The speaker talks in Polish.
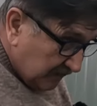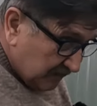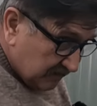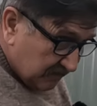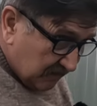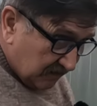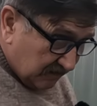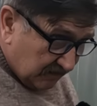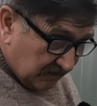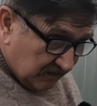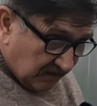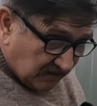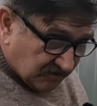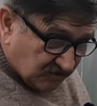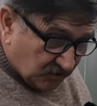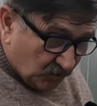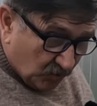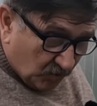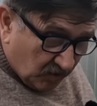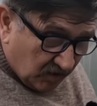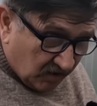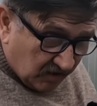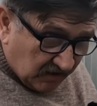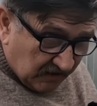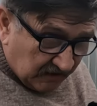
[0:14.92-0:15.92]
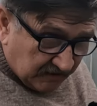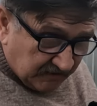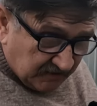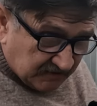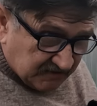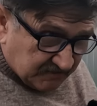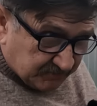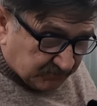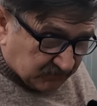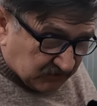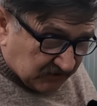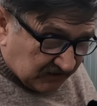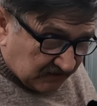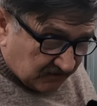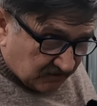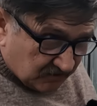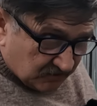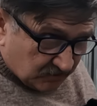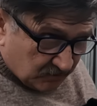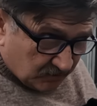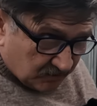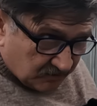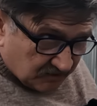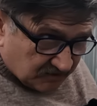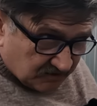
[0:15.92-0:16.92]
ten nasz ukochany sprzęt,
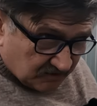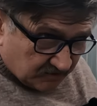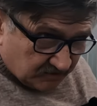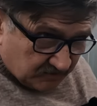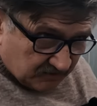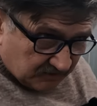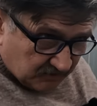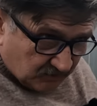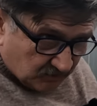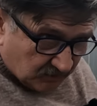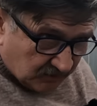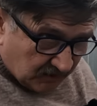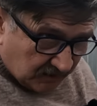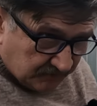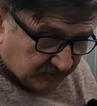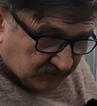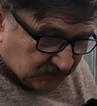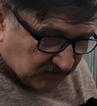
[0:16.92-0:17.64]
który sobie tutaj